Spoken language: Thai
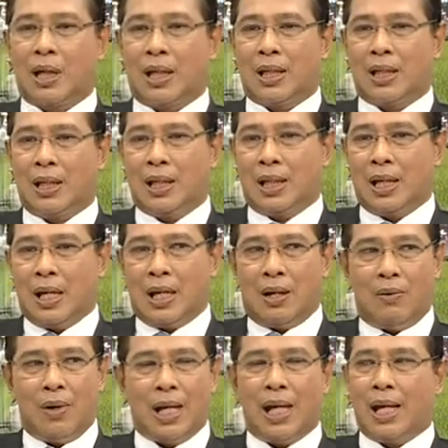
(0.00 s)
งไหนที่
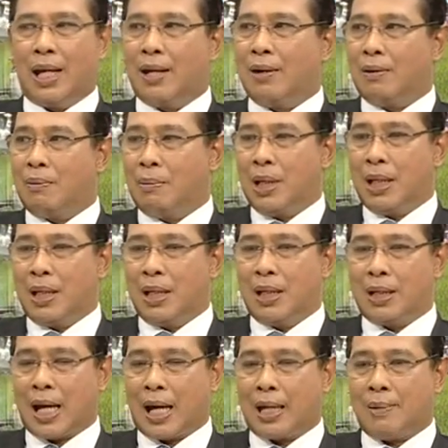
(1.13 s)
วิกฤตแล้วเรามี
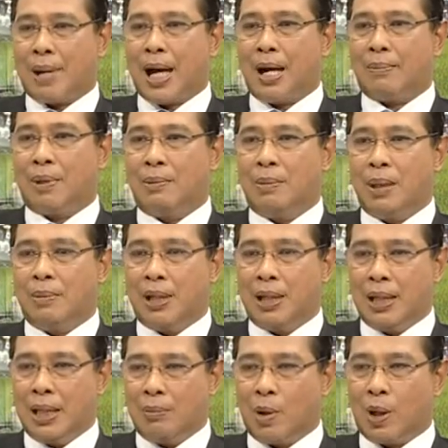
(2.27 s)
ศักยภาพหรือมีพื้น
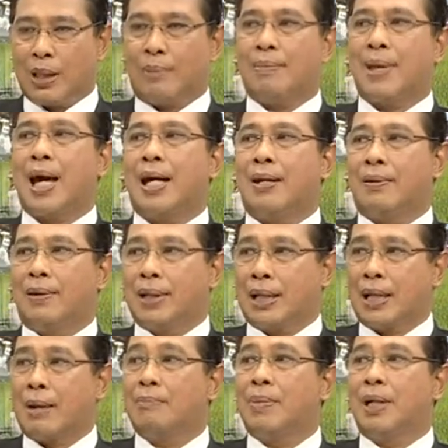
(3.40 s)
ที่พอทำได้เราก็
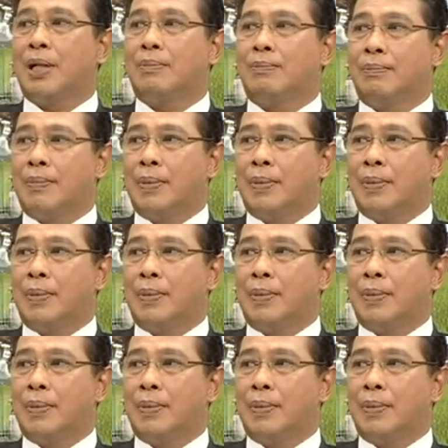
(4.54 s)
จะทำเพิ่ม